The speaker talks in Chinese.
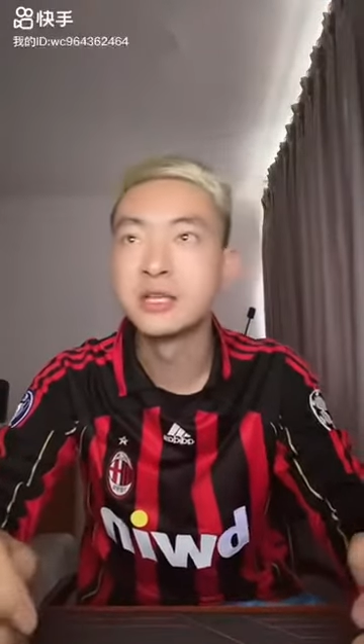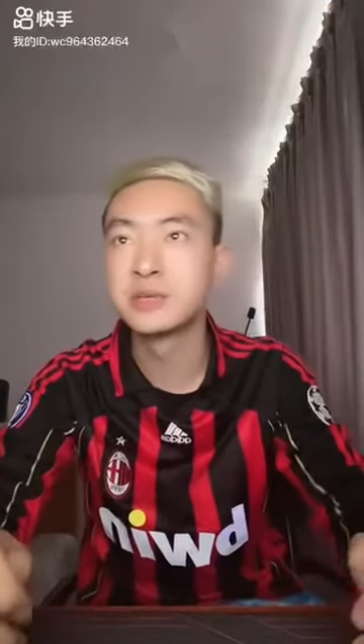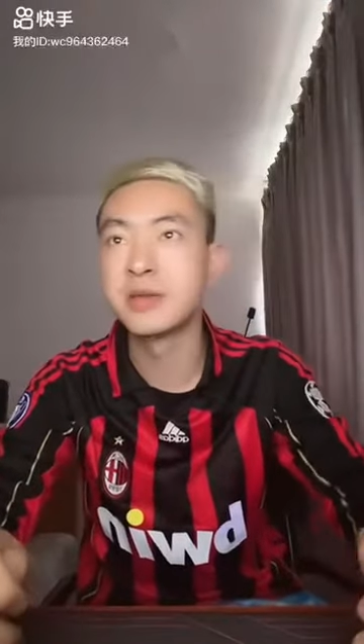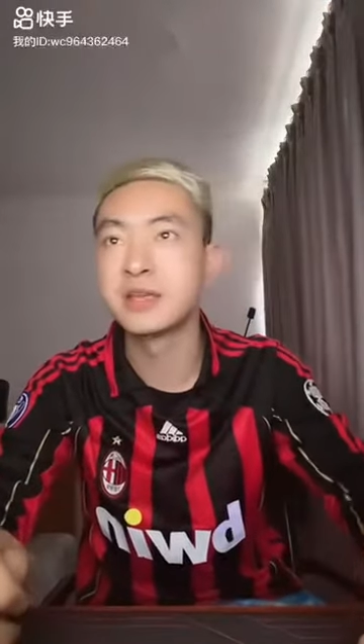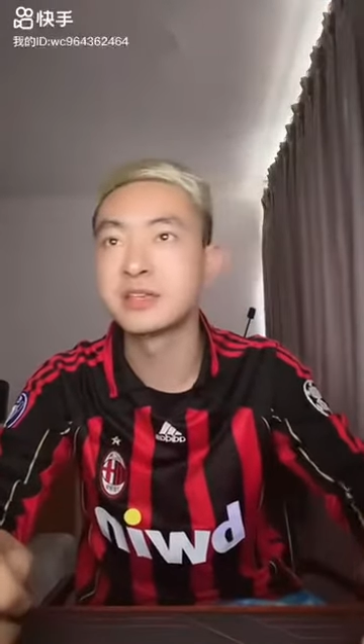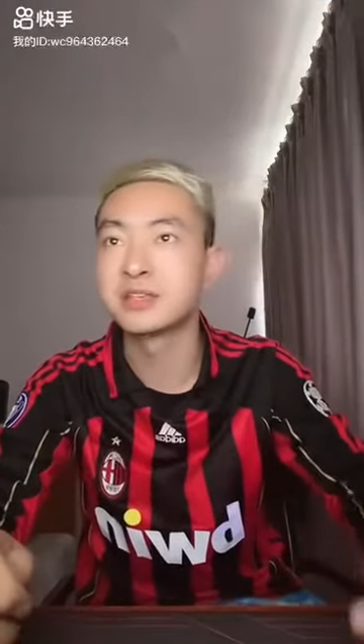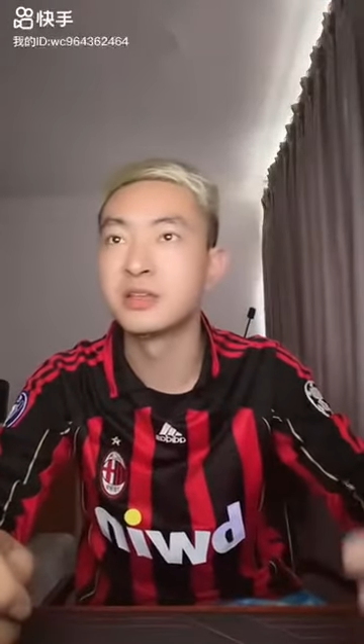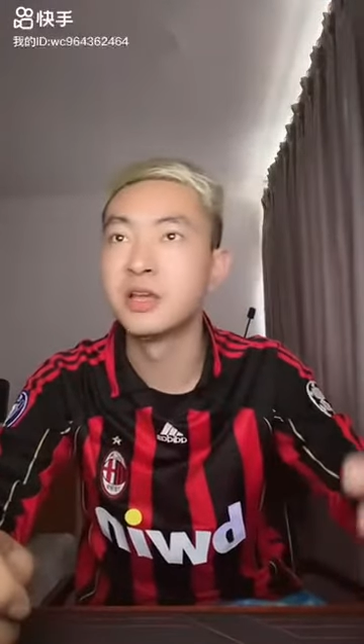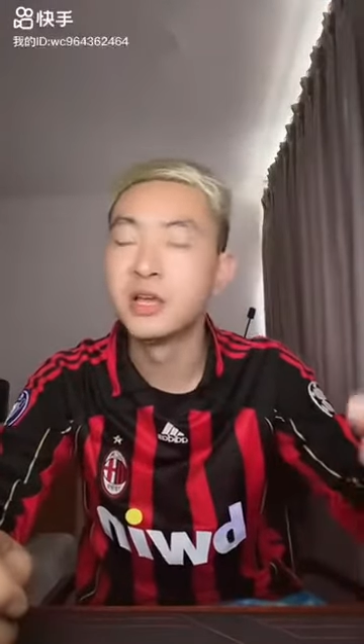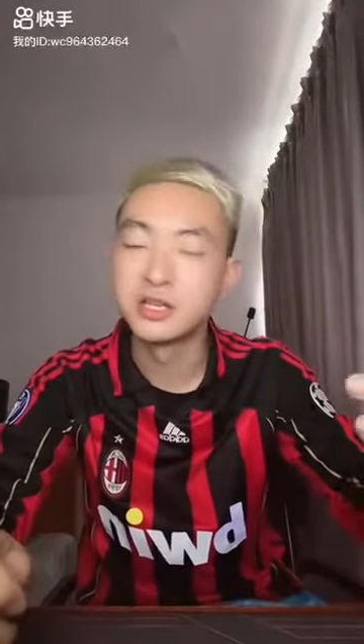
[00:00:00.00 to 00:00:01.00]
这边也是
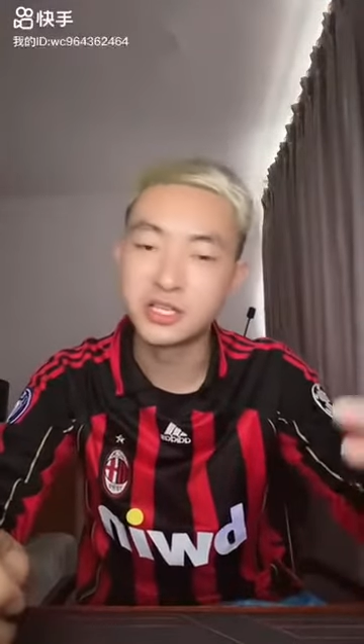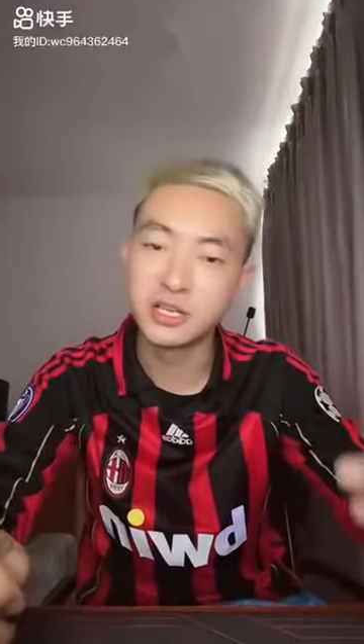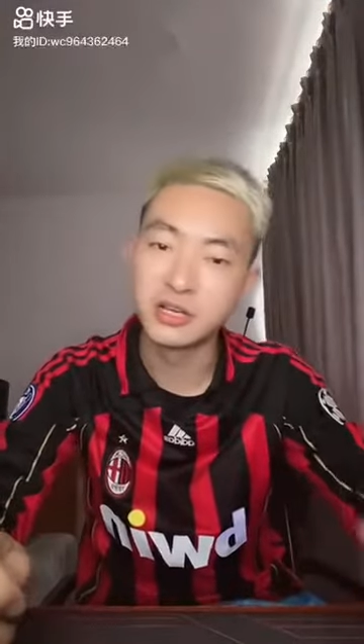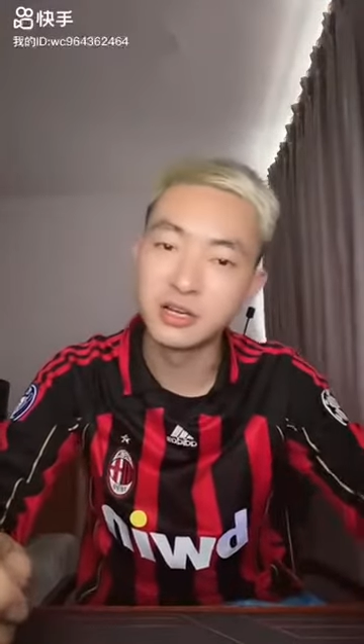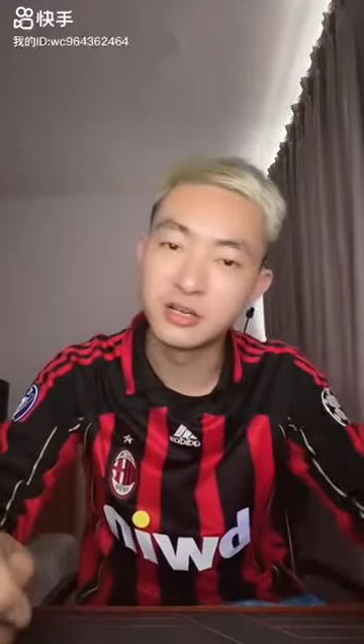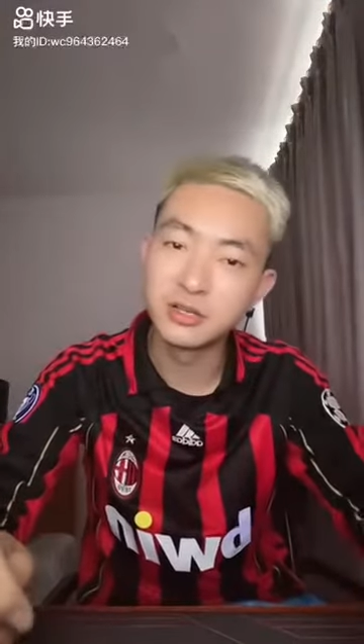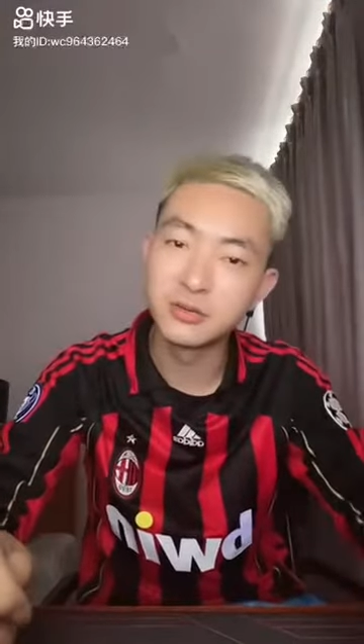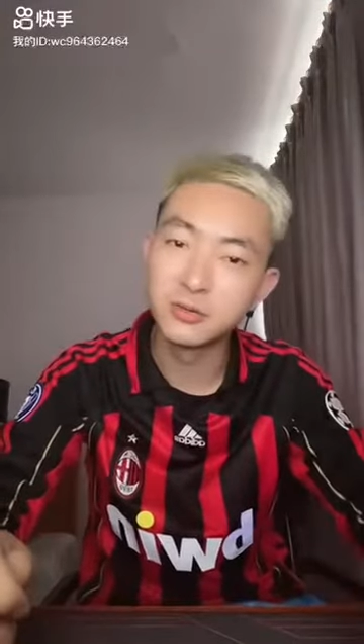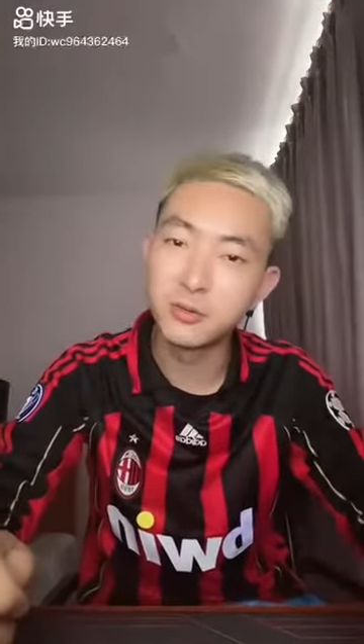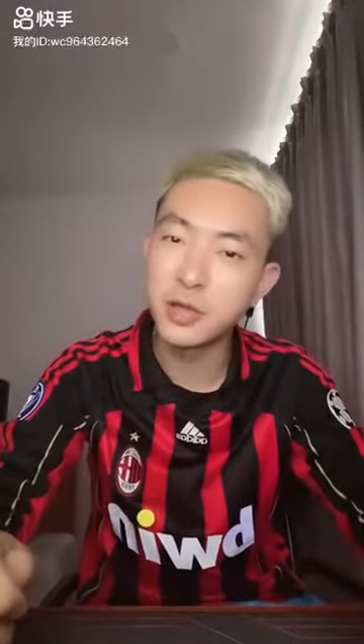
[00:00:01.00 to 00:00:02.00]
这个
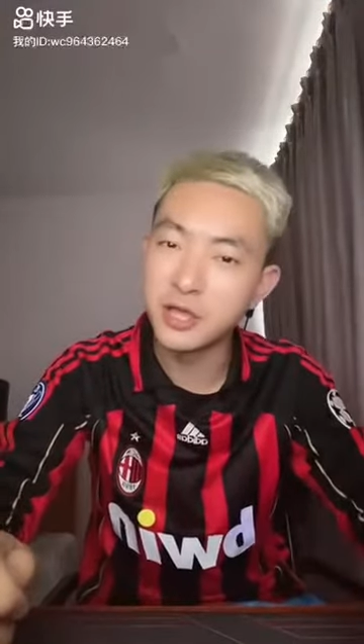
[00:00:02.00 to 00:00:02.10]
未